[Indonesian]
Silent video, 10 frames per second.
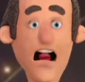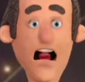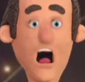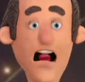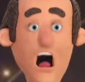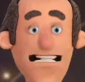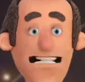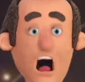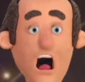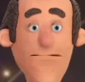warga
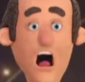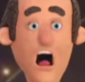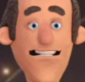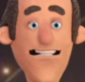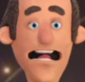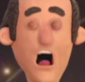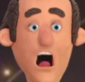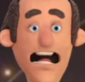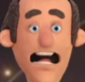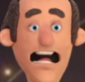negara
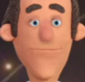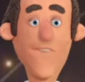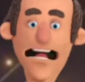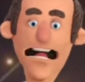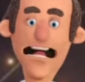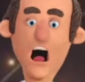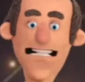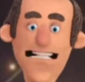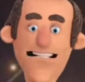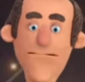Palestina
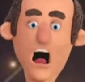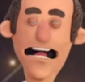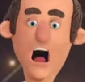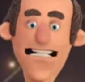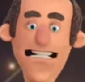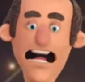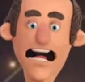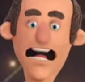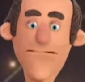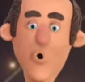yang sebagian
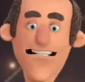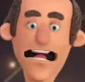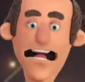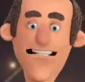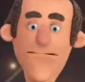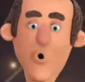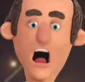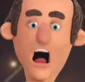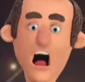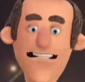besar masih
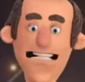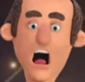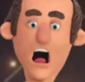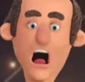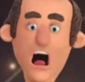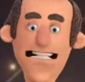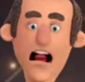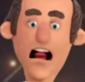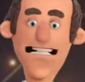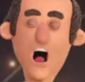tergolong anak-anak
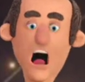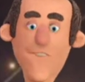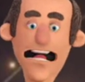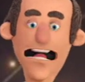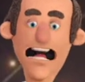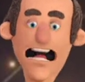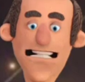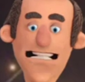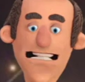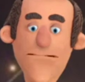di bawah umur.